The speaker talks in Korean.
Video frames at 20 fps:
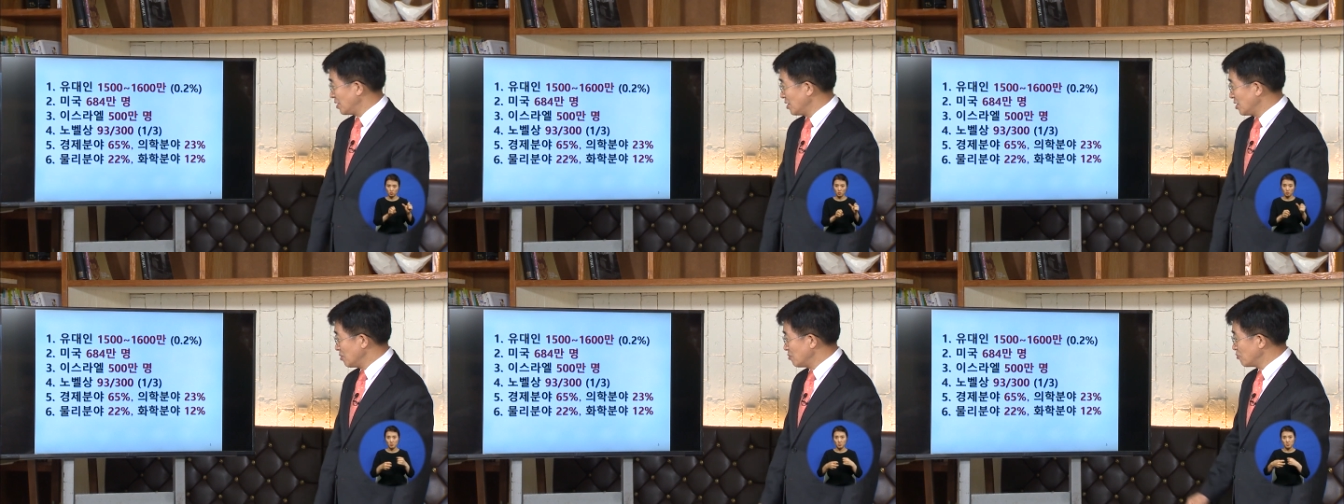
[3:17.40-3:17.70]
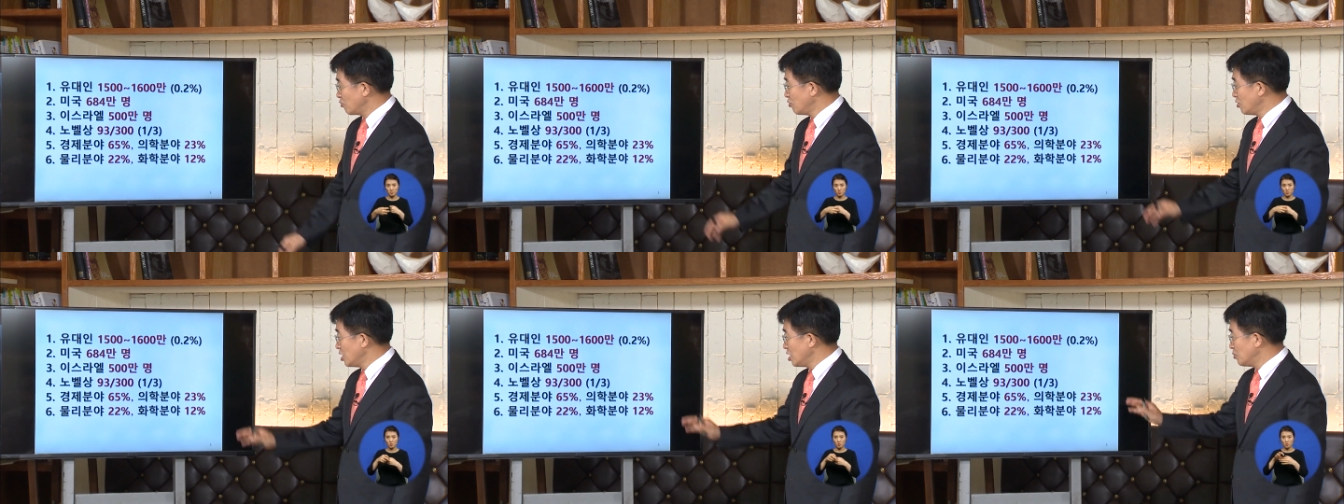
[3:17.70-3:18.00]

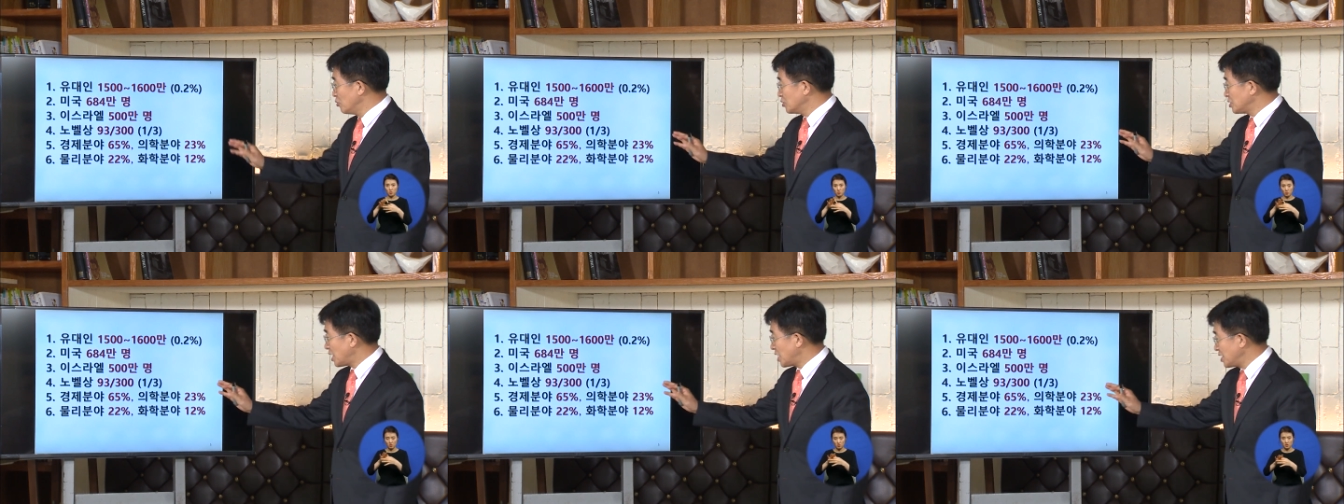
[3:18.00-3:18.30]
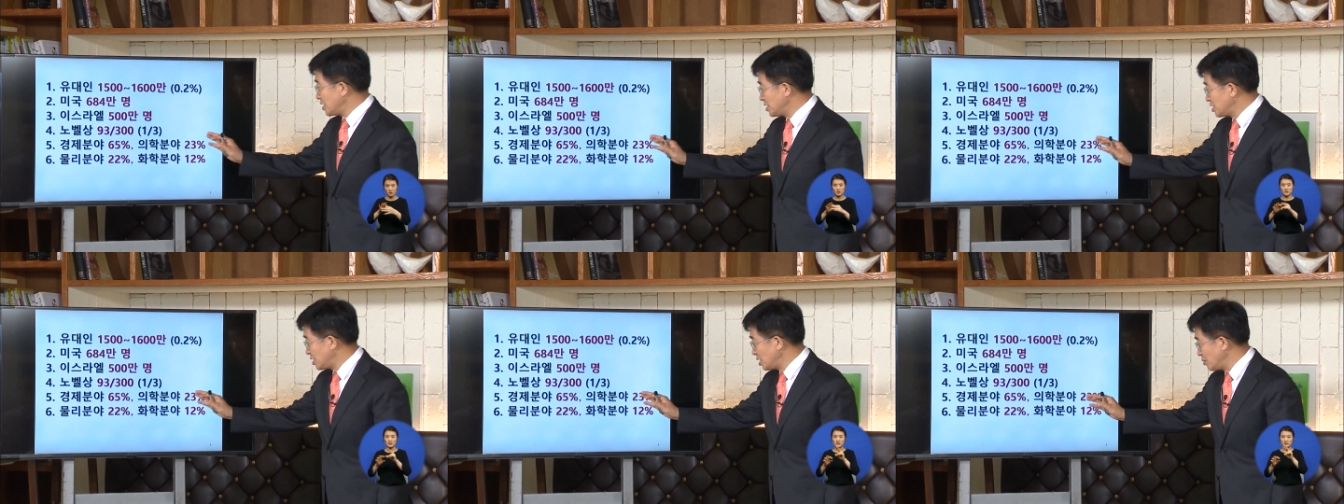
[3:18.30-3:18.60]
물리
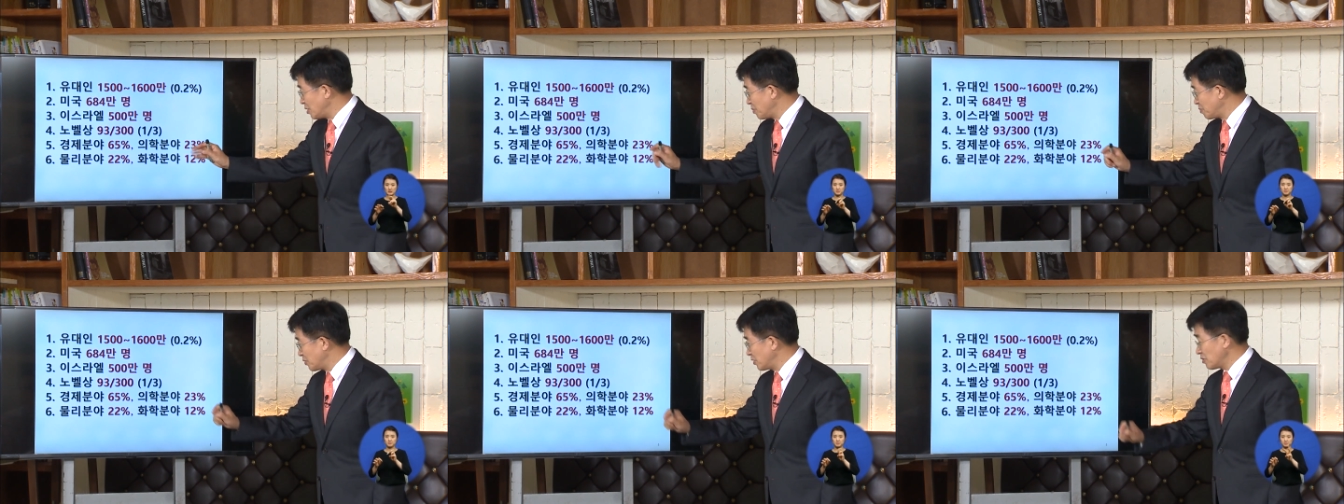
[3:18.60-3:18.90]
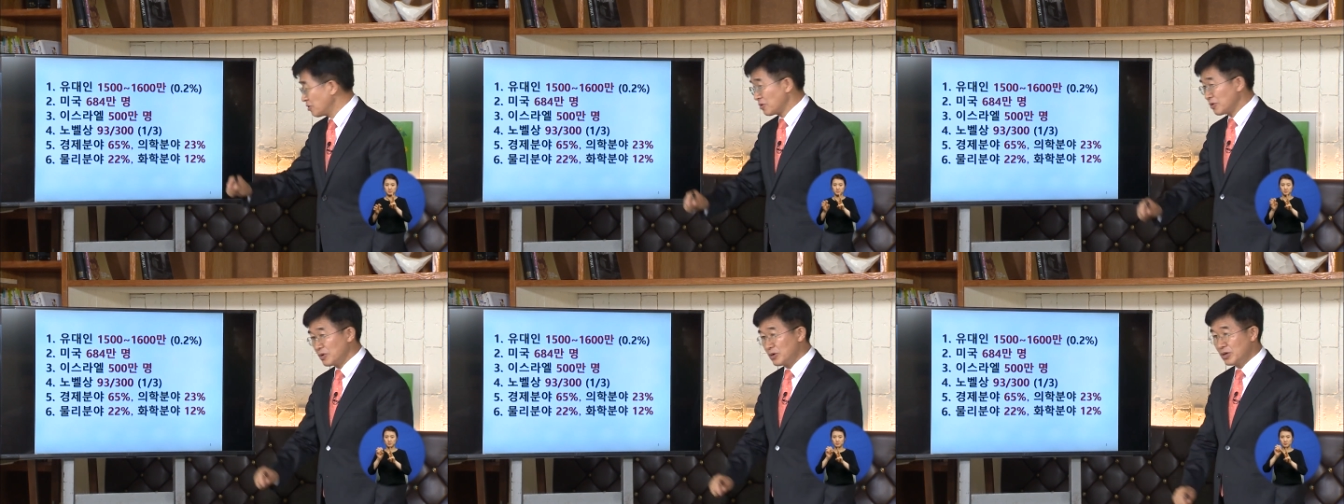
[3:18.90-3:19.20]
분야의
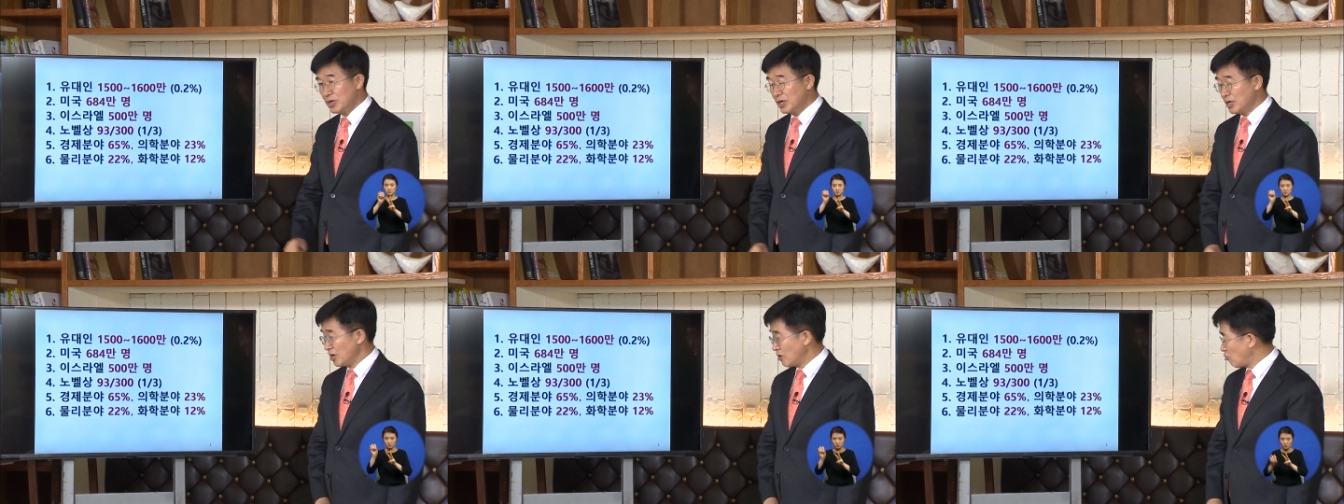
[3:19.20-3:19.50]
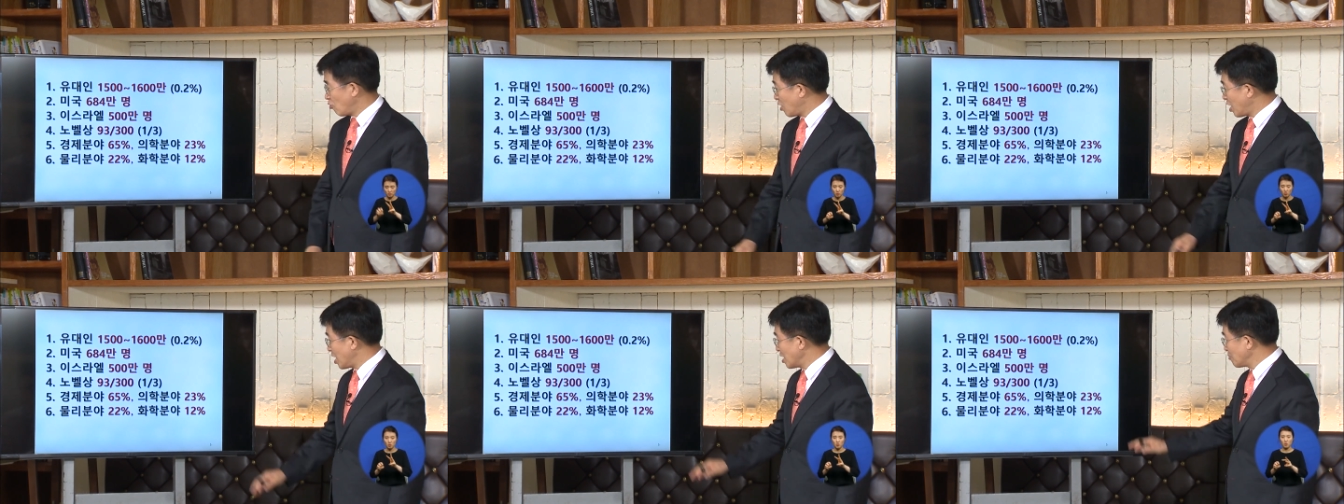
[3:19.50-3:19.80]
22%,
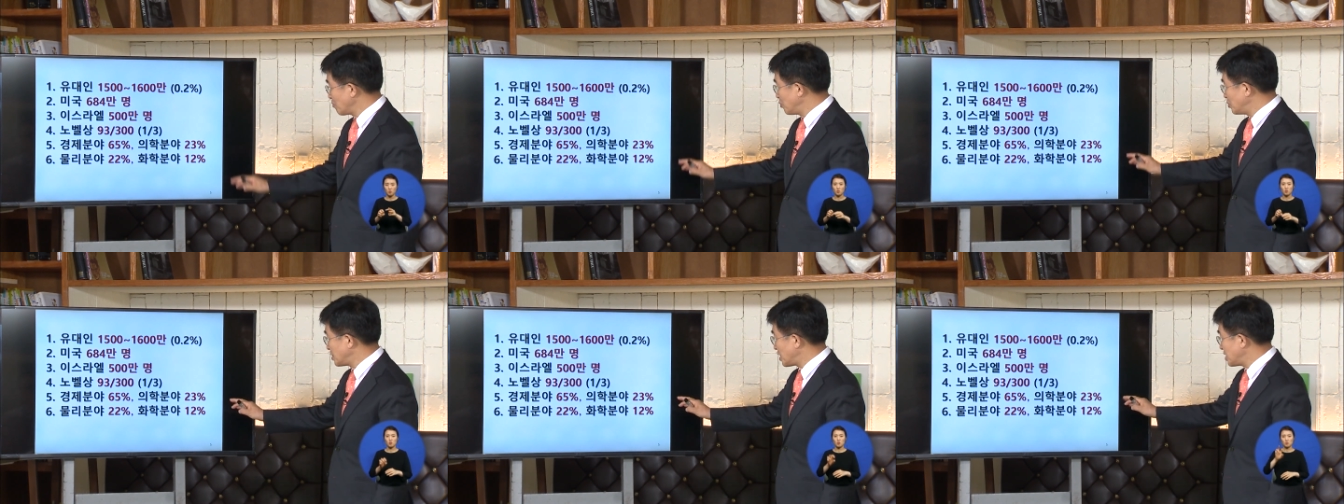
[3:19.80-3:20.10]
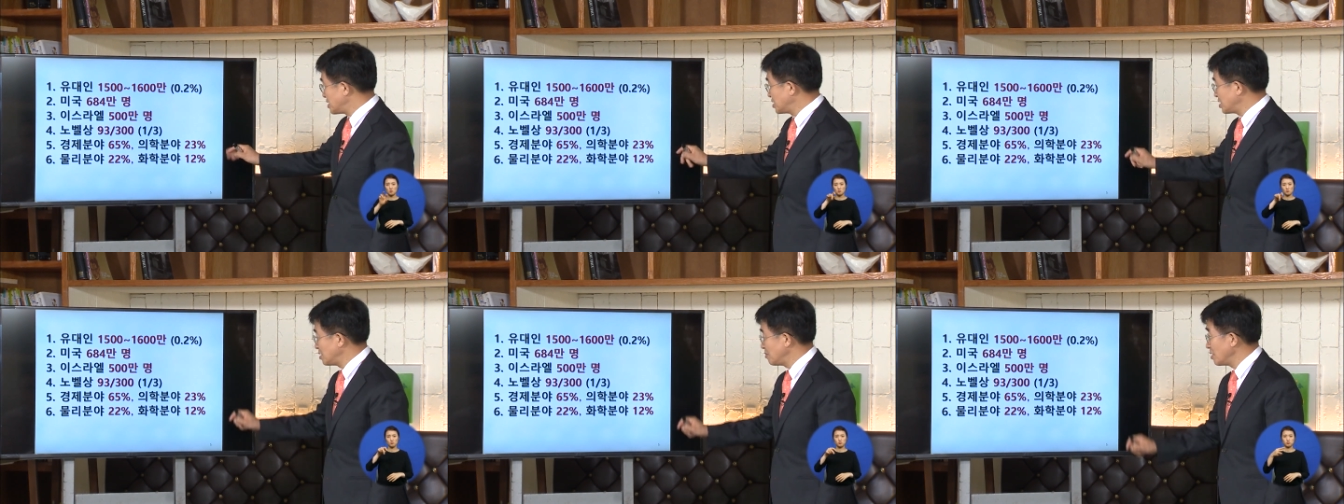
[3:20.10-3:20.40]
화학 분야의
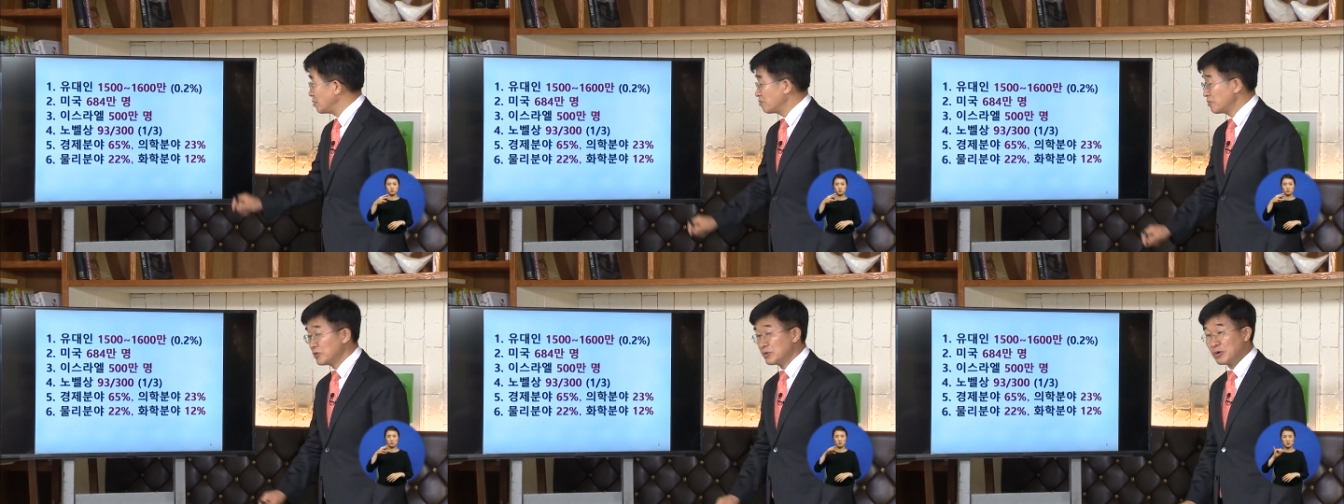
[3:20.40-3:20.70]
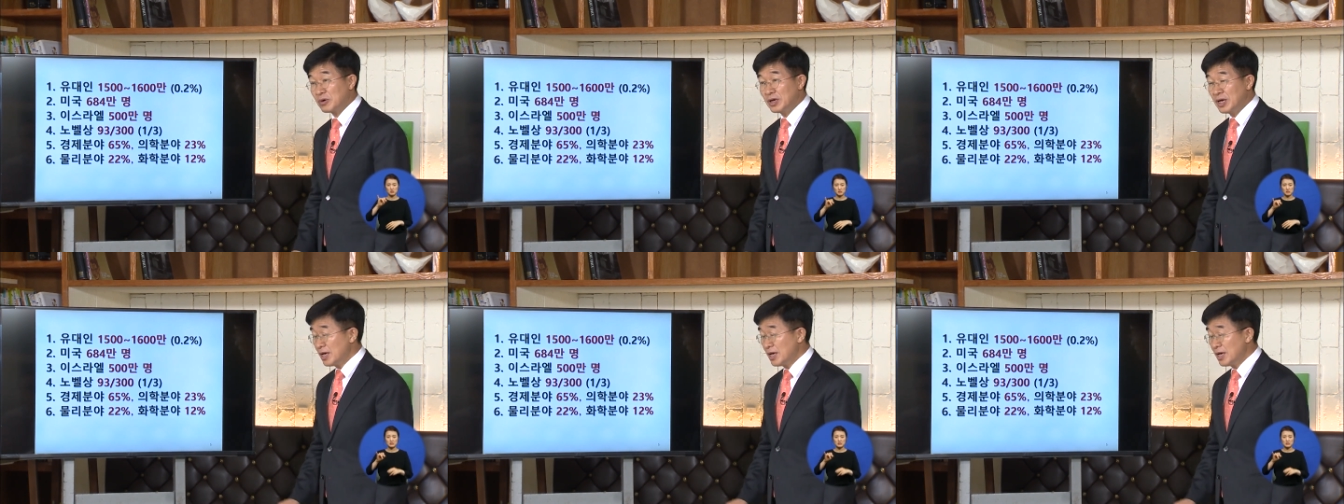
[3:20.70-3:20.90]
12%.